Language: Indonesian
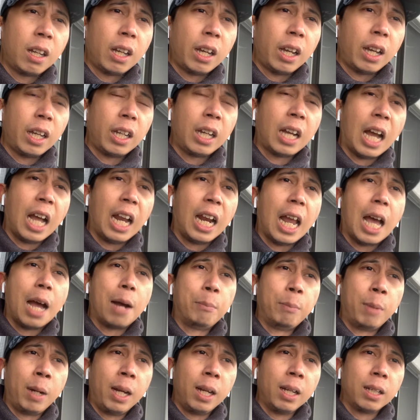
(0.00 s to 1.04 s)
nggak
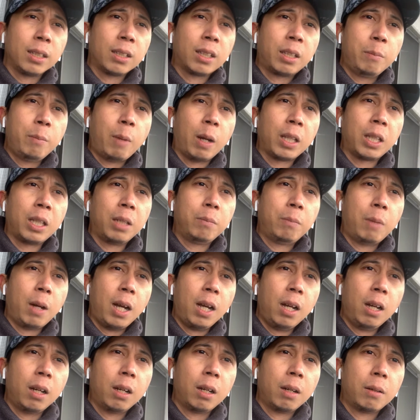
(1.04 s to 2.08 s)
lama tiba-tiba
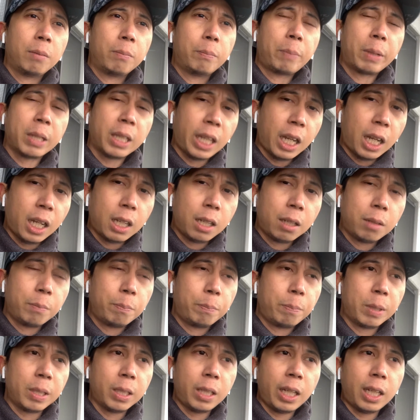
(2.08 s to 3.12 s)
pertek
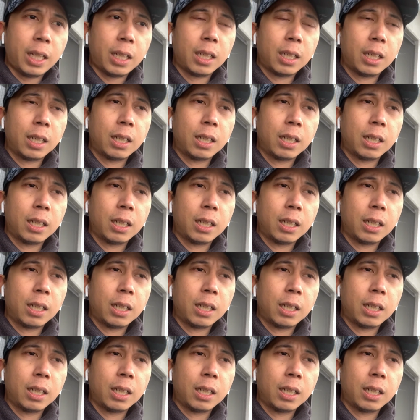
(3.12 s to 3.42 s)
pertek